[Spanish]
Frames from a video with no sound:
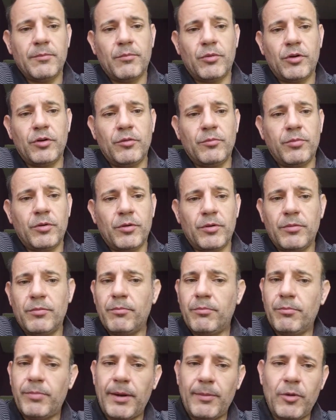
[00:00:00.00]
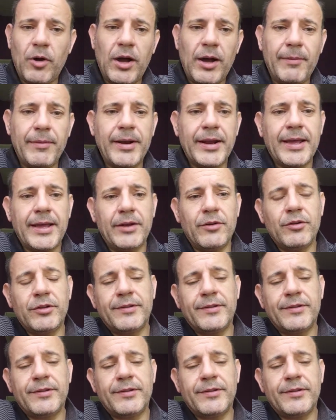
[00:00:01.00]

bueno, pues vamos a ver que no